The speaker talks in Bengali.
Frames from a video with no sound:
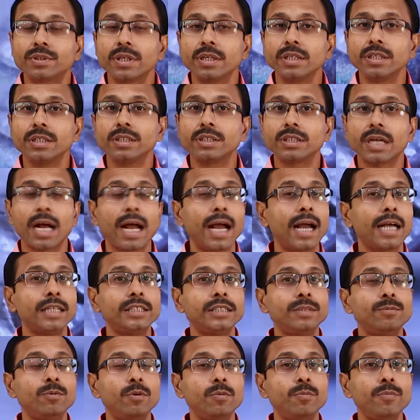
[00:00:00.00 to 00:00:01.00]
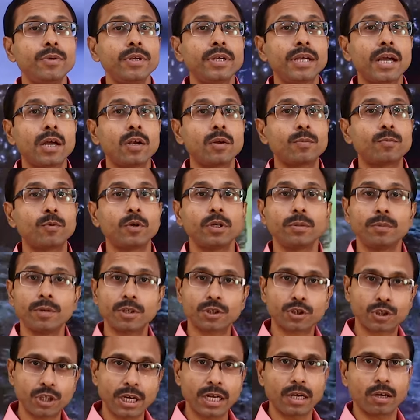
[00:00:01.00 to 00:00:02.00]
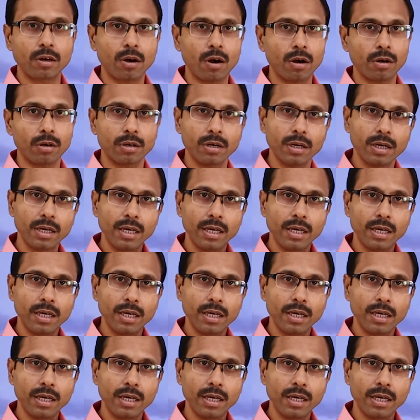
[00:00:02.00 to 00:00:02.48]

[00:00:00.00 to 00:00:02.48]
শ্রেণীর ছায়া জীবনবিজ্ঞান ও পরিবেশ শিক্ষক